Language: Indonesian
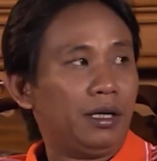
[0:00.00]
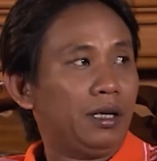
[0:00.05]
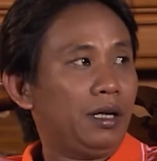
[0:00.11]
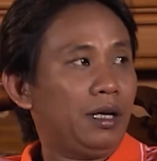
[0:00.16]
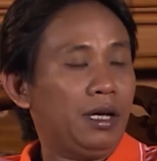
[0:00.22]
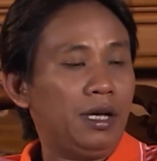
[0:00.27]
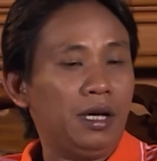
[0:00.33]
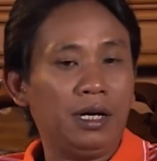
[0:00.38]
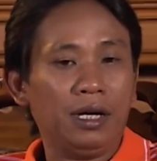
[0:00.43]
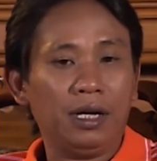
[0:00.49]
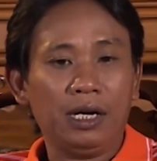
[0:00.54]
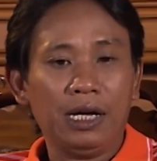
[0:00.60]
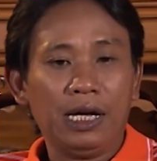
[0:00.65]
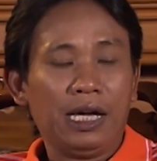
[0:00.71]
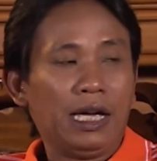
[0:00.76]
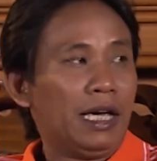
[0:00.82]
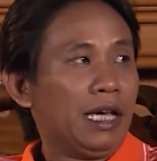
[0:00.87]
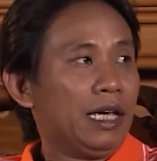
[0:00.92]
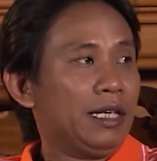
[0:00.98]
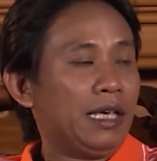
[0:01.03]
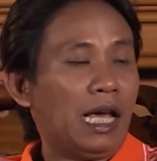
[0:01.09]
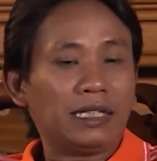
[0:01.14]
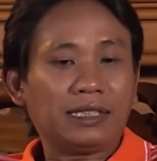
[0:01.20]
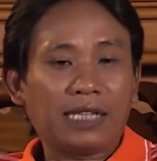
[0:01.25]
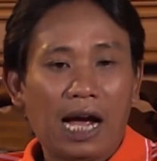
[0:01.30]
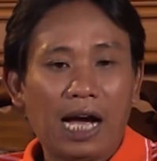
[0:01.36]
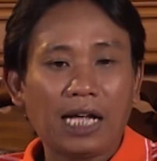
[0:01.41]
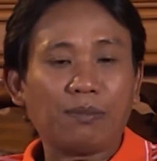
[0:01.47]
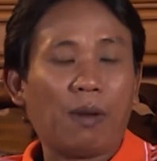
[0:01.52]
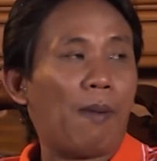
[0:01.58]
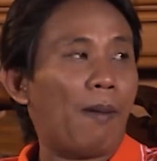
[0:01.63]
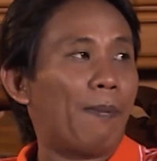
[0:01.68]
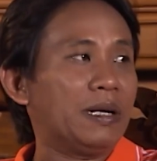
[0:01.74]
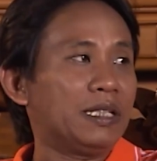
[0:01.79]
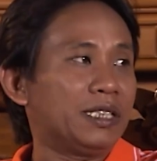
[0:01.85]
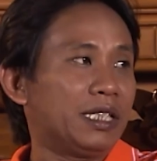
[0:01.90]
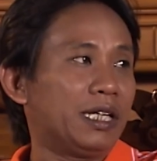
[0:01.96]
uh, yang sangat mama
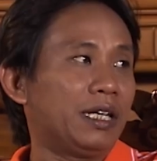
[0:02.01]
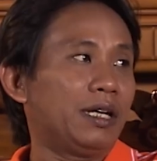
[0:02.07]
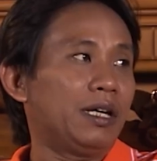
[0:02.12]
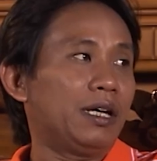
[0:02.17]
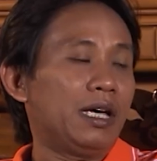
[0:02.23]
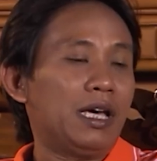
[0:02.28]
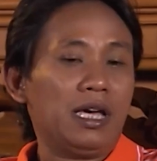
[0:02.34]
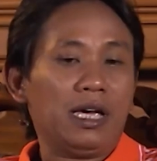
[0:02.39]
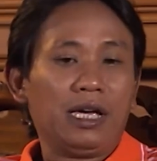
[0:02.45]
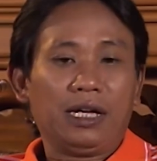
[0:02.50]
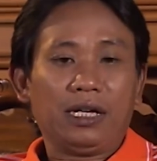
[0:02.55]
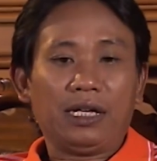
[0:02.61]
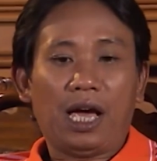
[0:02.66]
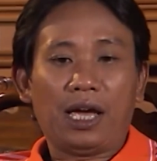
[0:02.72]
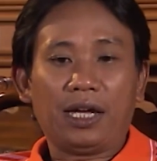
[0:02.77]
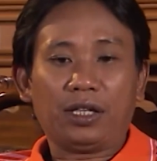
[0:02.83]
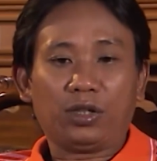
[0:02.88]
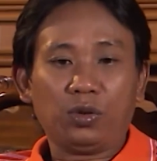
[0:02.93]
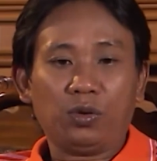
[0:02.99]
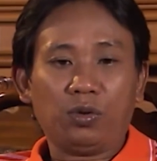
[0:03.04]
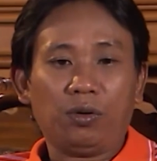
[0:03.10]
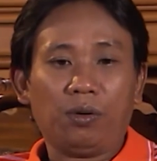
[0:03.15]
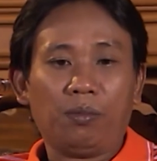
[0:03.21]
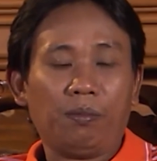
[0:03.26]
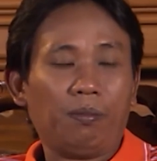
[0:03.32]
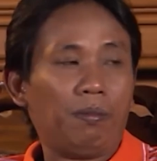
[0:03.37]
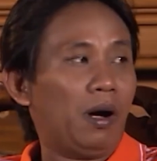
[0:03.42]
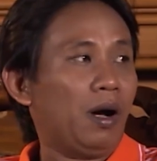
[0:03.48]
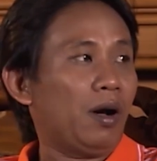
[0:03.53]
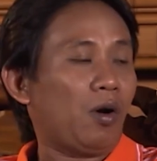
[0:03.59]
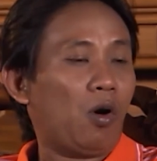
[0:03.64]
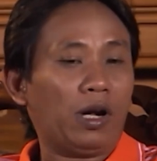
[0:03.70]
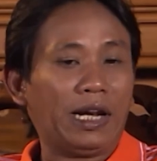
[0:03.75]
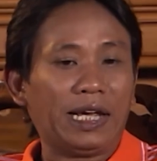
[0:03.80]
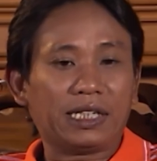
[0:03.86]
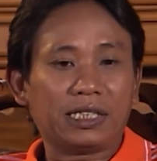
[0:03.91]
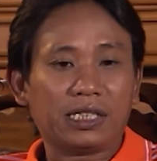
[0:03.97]
benci, yaitu
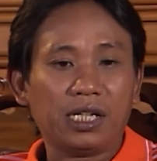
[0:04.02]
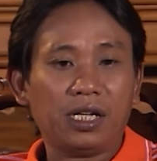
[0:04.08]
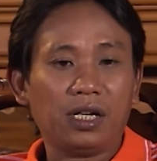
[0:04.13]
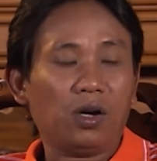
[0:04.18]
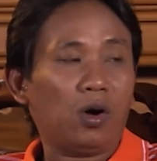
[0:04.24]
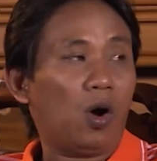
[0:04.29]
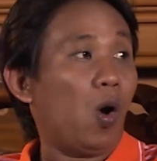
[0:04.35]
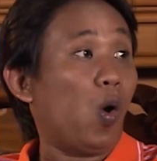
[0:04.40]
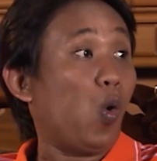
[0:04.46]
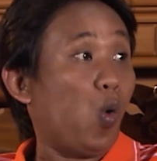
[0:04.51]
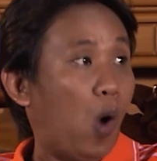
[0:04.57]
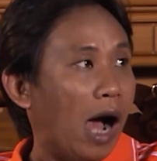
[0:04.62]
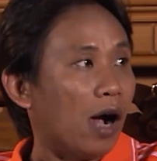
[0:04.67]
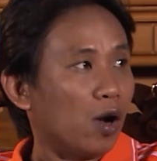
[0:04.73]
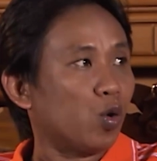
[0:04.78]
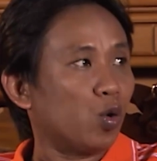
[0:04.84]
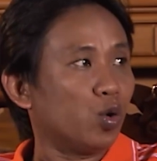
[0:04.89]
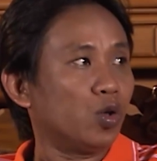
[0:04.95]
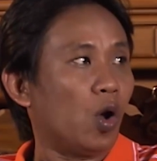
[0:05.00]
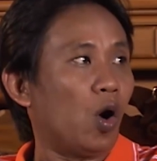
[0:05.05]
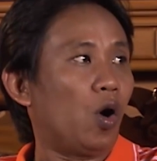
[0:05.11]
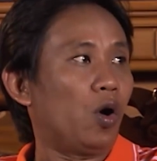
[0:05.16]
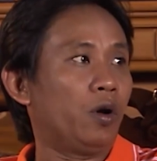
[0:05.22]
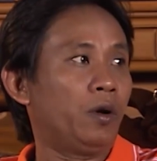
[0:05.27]
mengkoleksi uang kuno.